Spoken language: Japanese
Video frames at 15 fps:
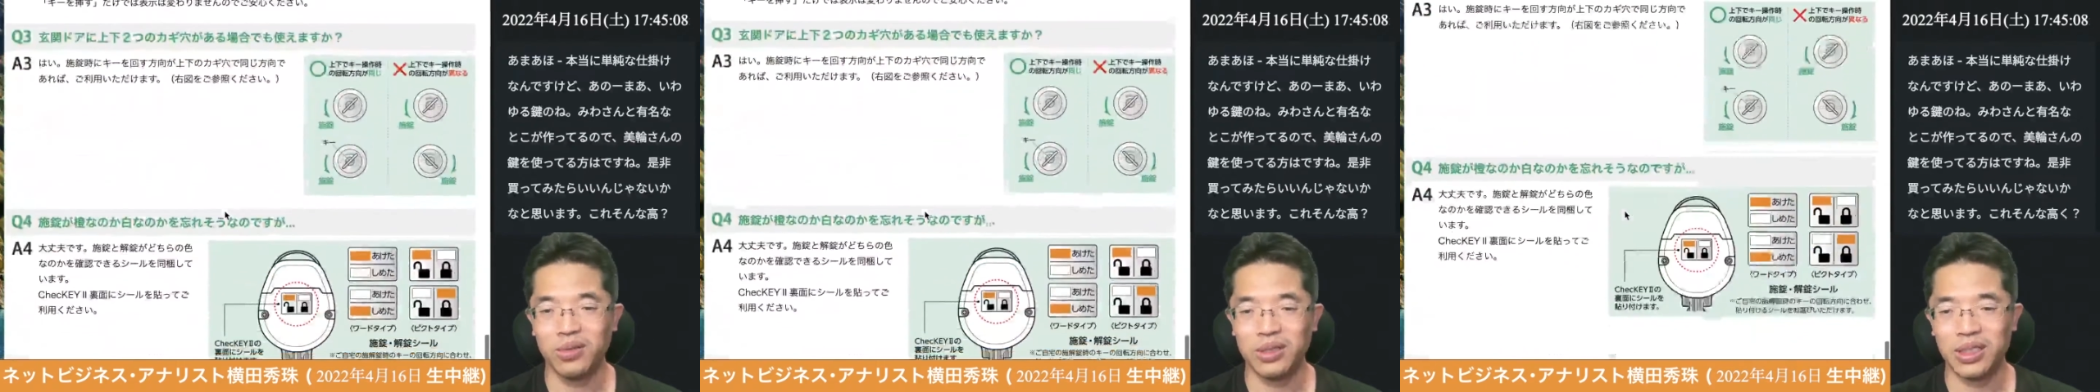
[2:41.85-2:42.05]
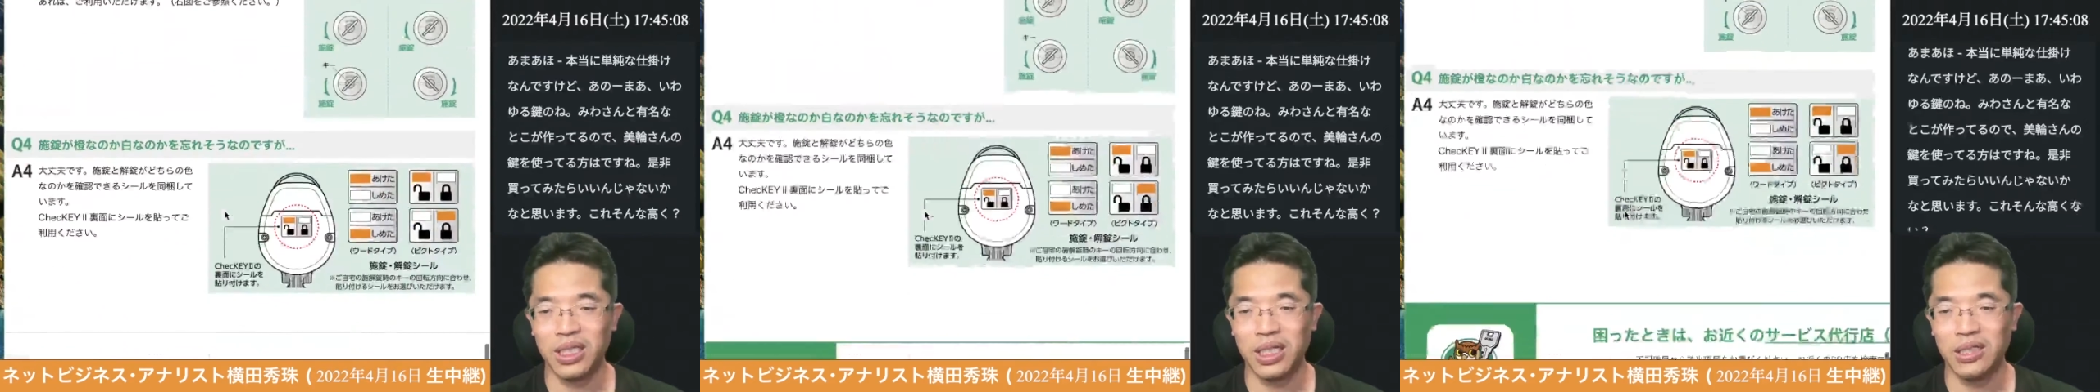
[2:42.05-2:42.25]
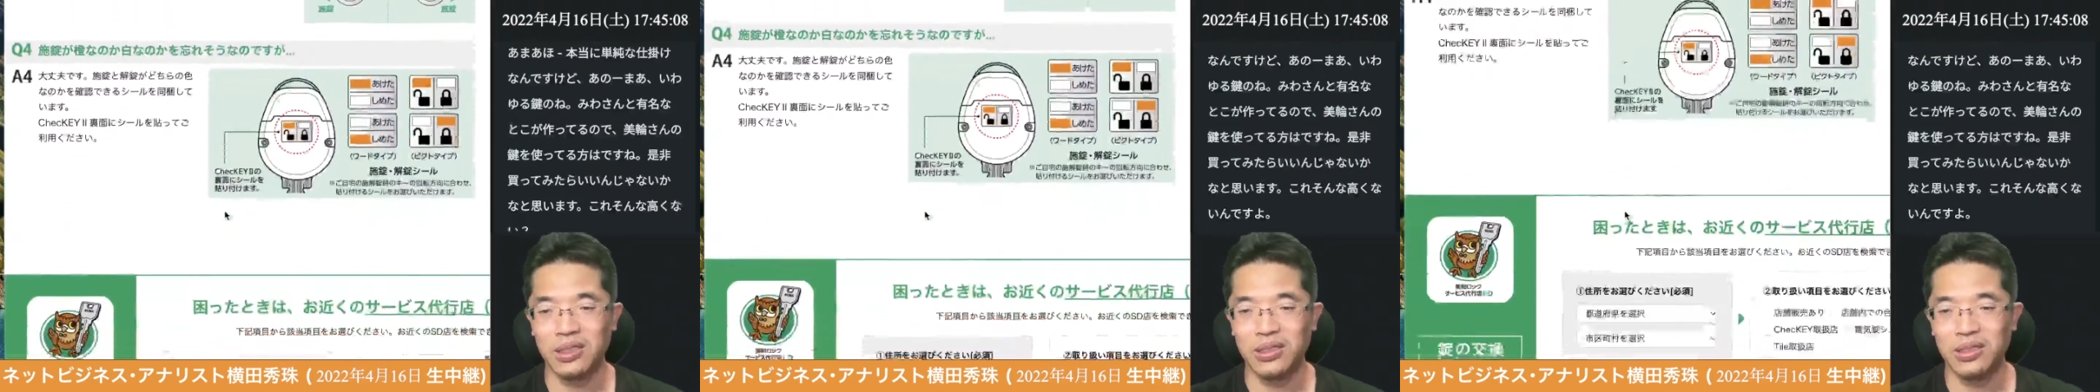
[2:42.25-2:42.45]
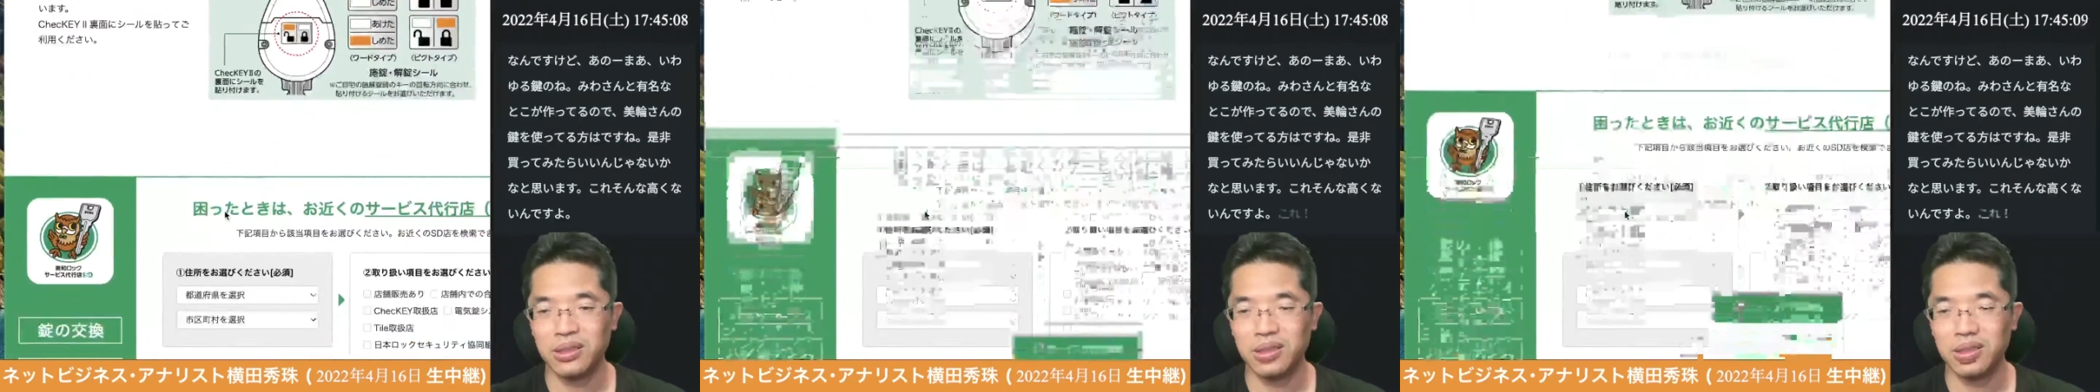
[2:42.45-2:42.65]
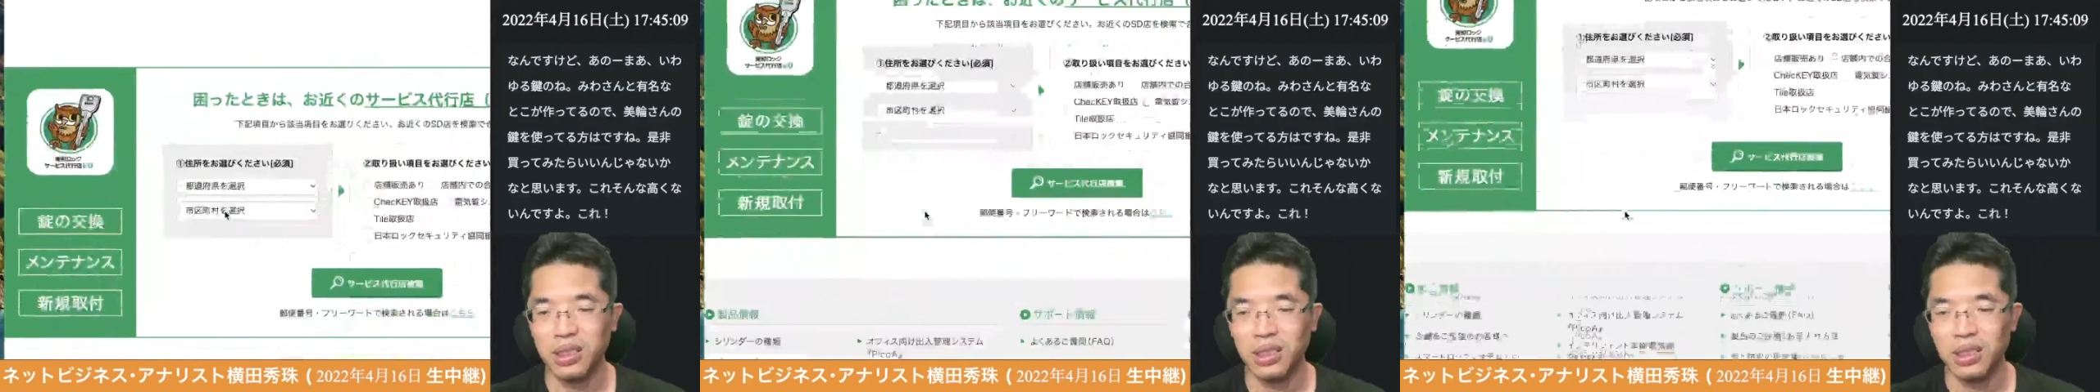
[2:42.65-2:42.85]
これ
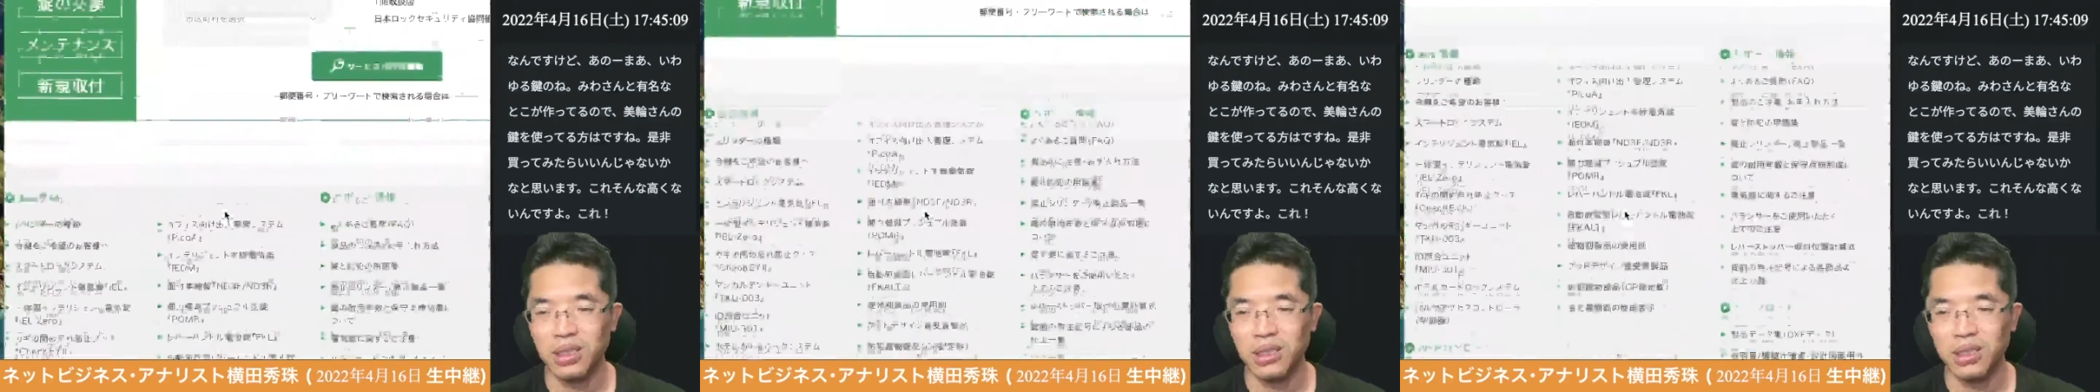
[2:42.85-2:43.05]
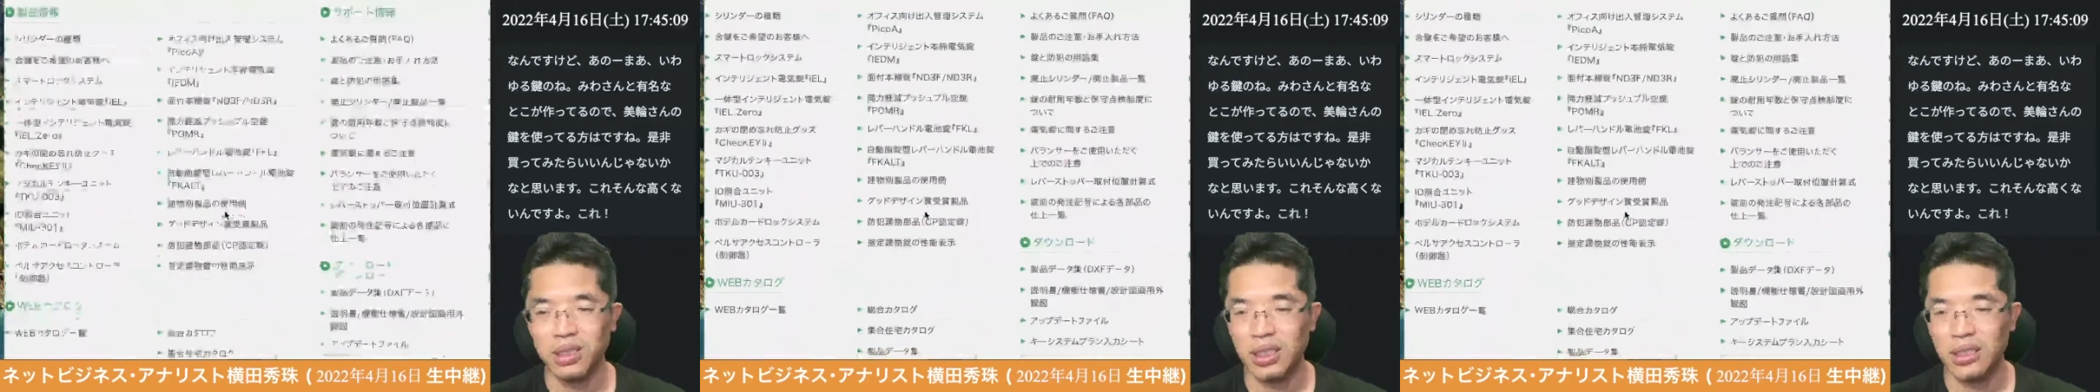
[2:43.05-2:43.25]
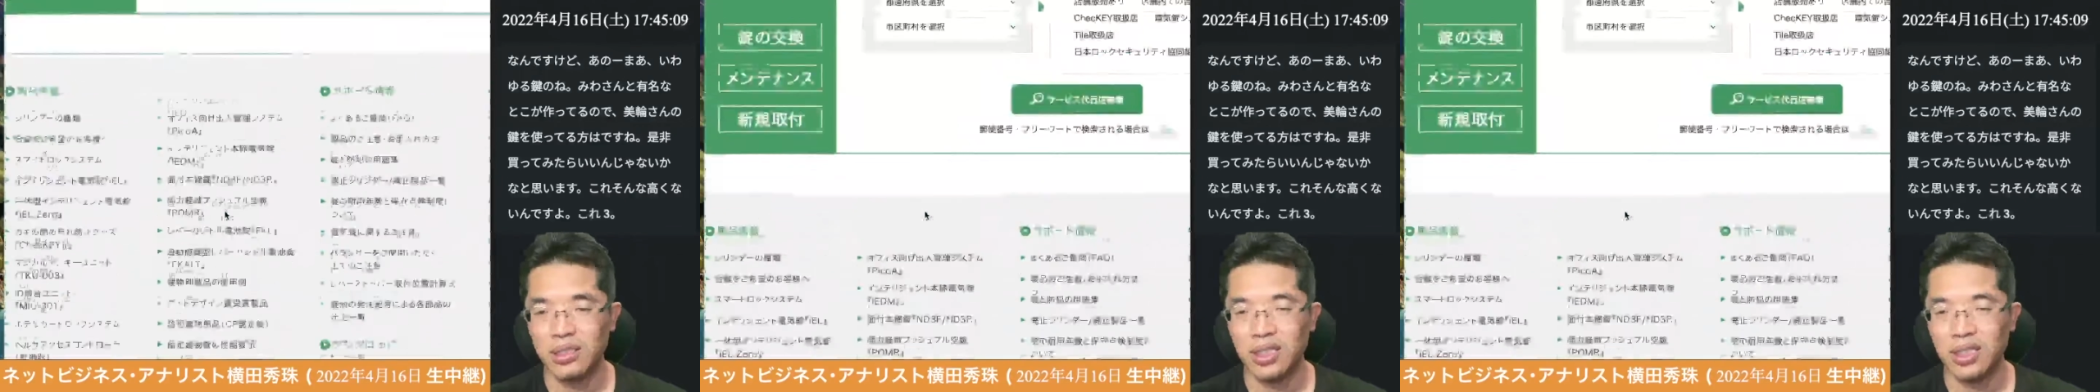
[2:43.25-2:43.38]
3、えー、